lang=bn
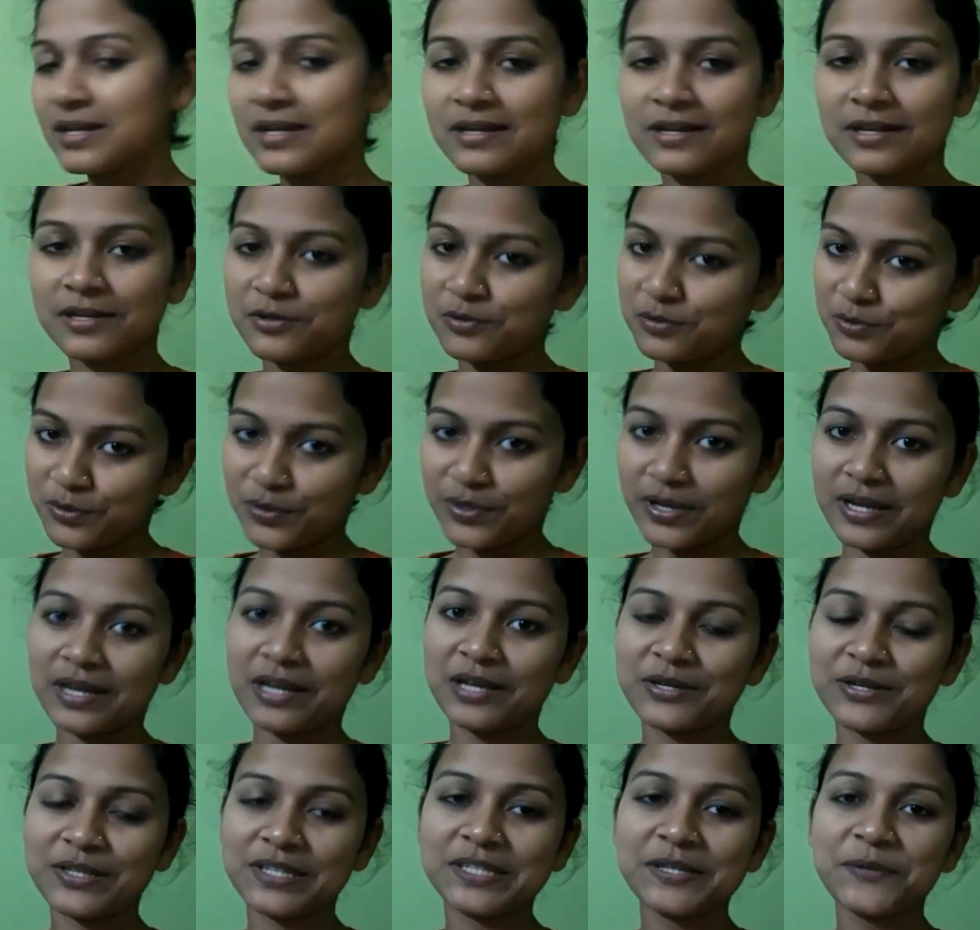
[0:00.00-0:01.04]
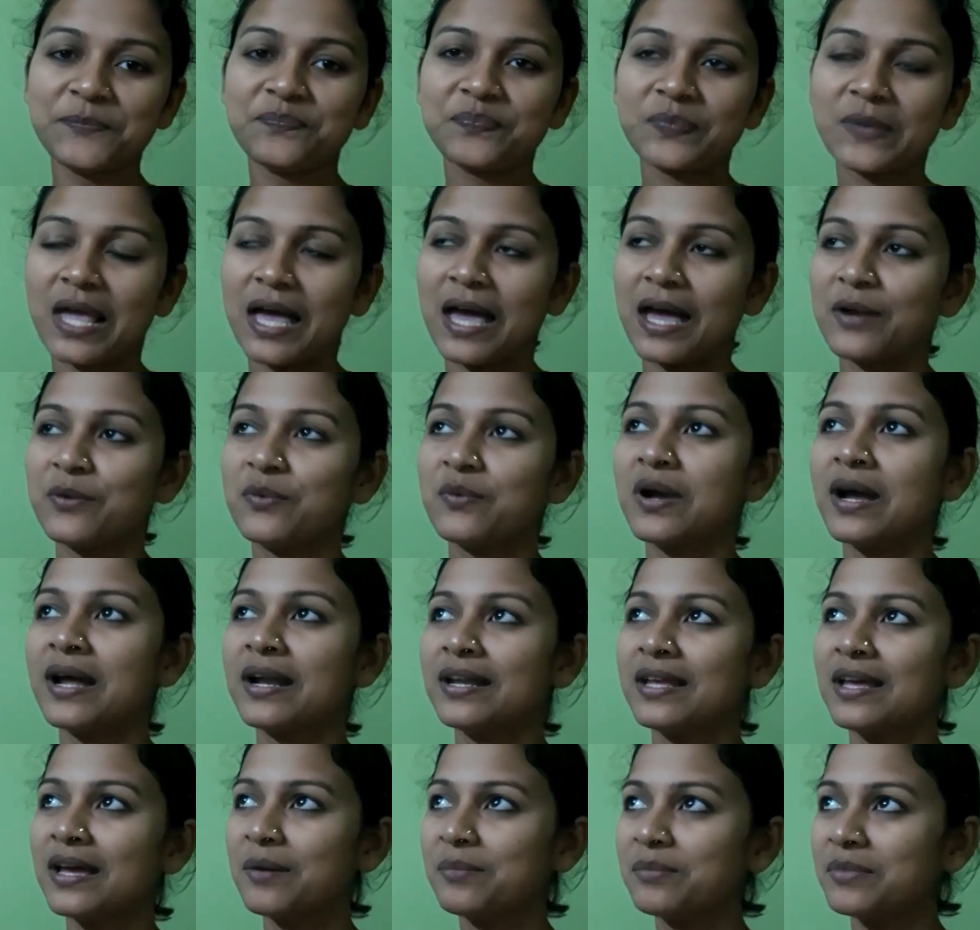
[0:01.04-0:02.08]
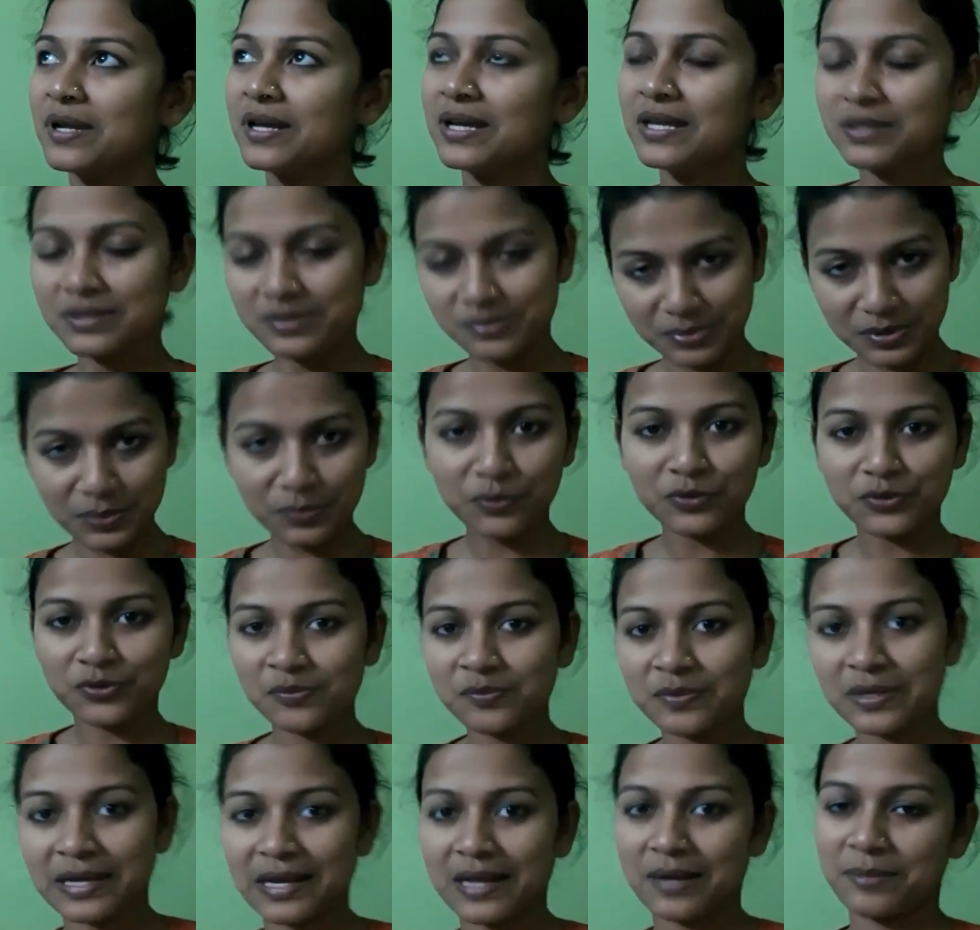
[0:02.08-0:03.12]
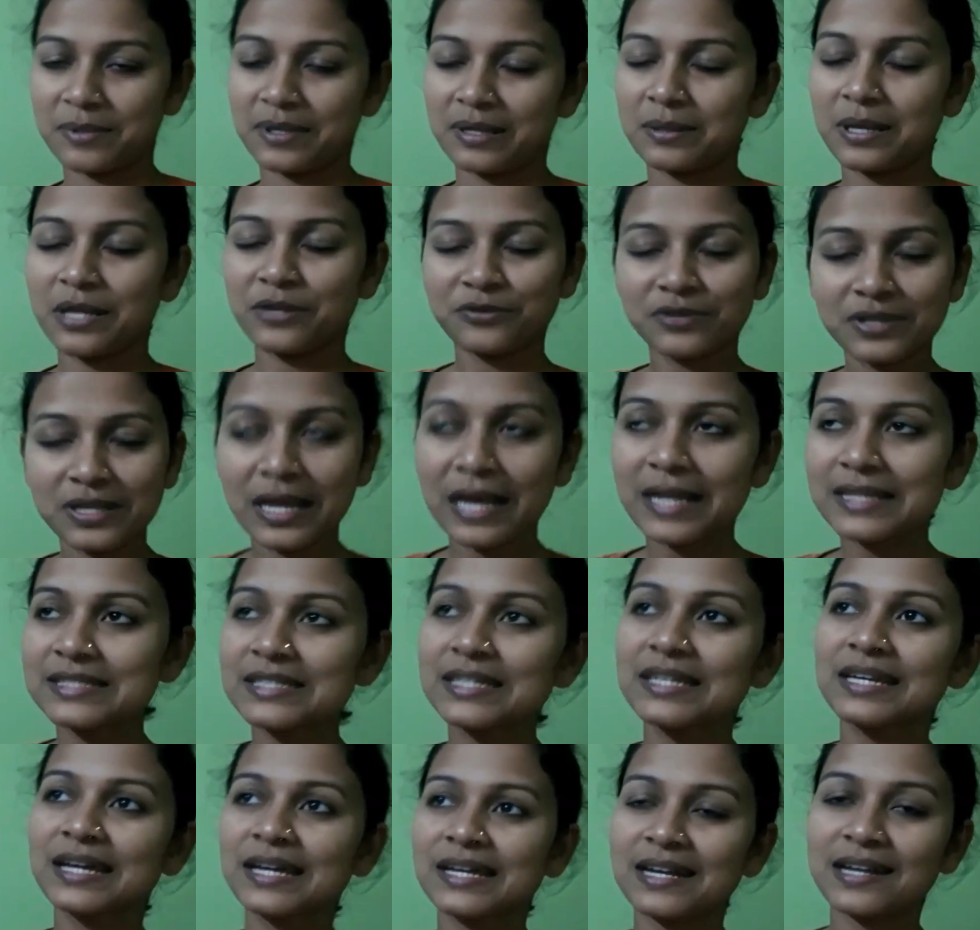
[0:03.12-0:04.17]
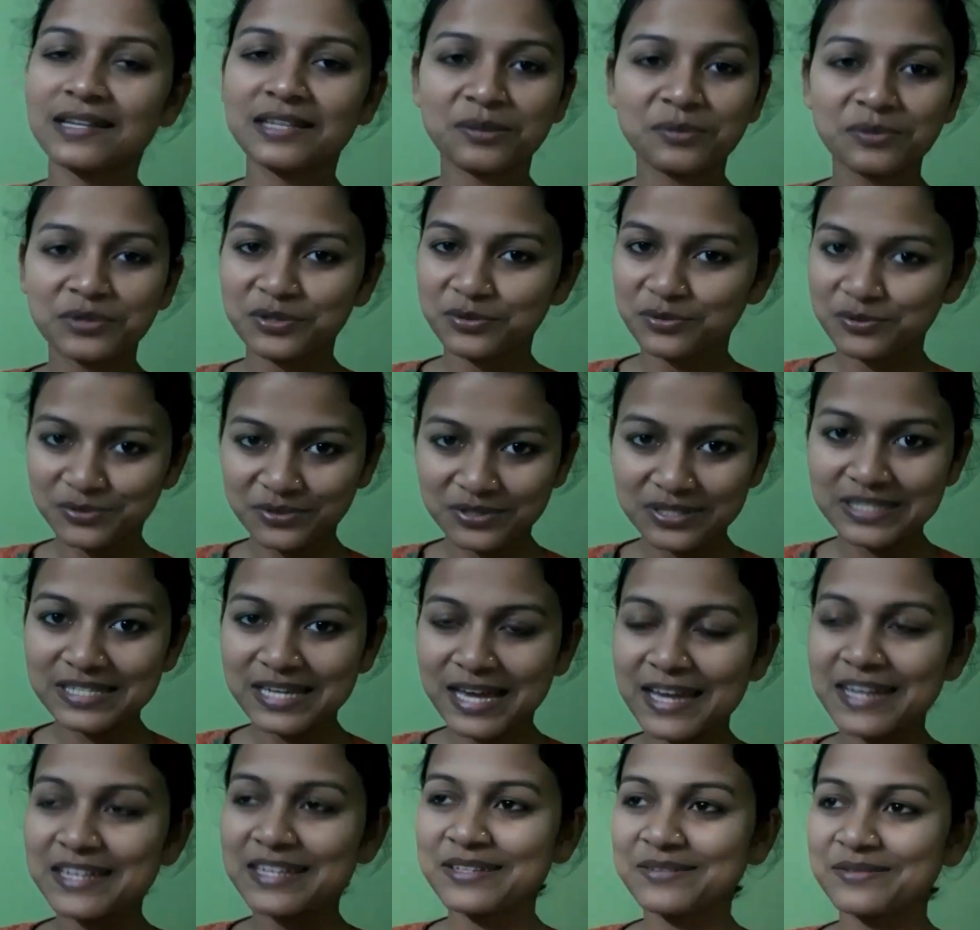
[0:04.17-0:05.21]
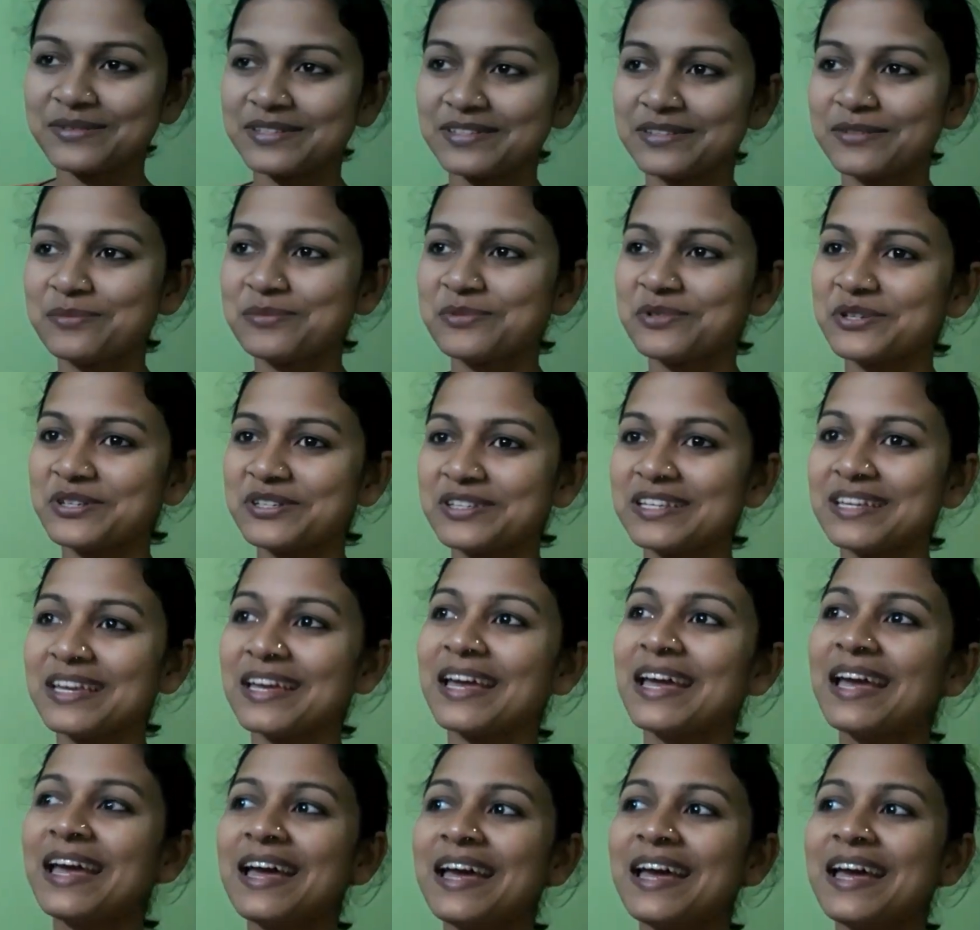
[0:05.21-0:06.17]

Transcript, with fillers: শাড়িটারি ওগুলো কেনা হয়েছে আর ওখানে আমরা এই জীবনে মানে প্রথম গেলাম এখানে এতদিন আছি এখানে রাধামিতে কোনোদিন যাইনি ওই তুমলোকের এদিকে